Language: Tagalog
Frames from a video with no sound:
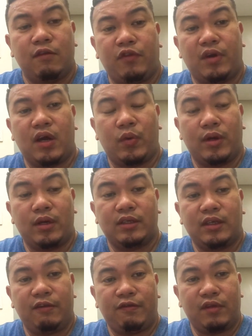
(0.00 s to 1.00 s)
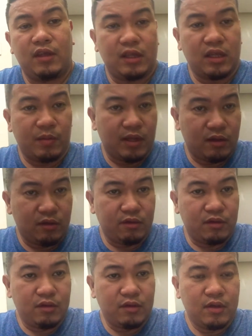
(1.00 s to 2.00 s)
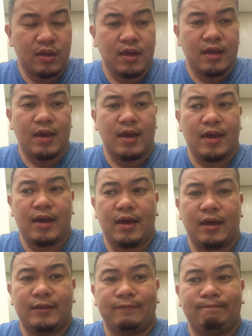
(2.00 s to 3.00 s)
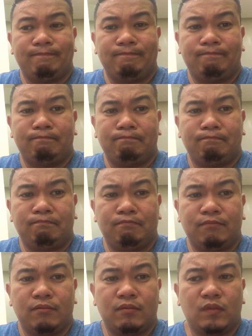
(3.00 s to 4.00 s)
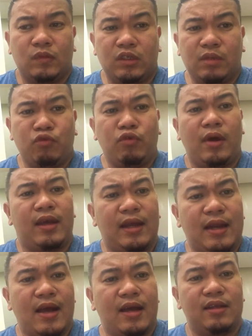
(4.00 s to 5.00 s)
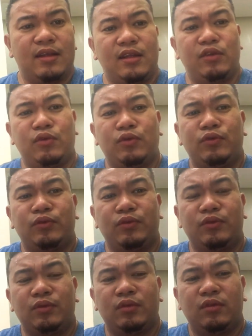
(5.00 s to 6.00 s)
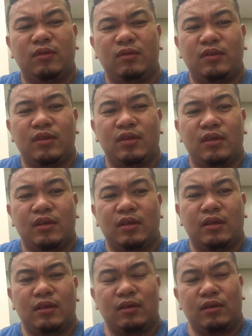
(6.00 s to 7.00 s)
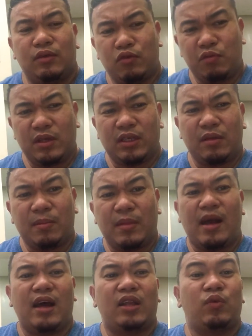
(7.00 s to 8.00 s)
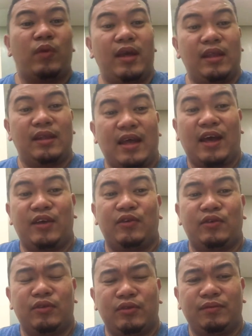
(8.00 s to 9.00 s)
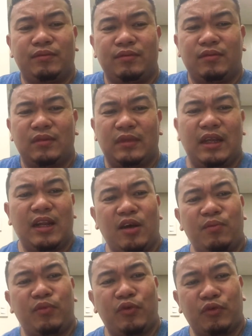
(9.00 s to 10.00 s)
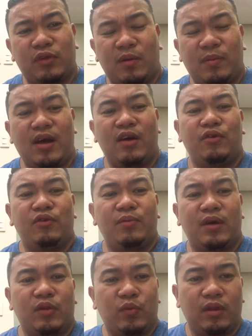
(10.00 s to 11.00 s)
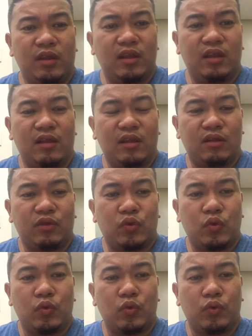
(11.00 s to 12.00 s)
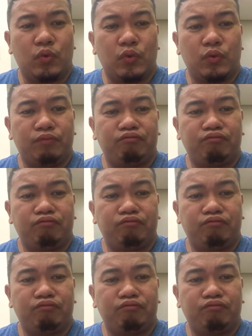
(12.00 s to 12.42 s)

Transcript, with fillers: for our safety naman yun no and sa buhay kailangan rin yung kuminsan mag-unwind tayo no hindi lang puro trabaho but we need to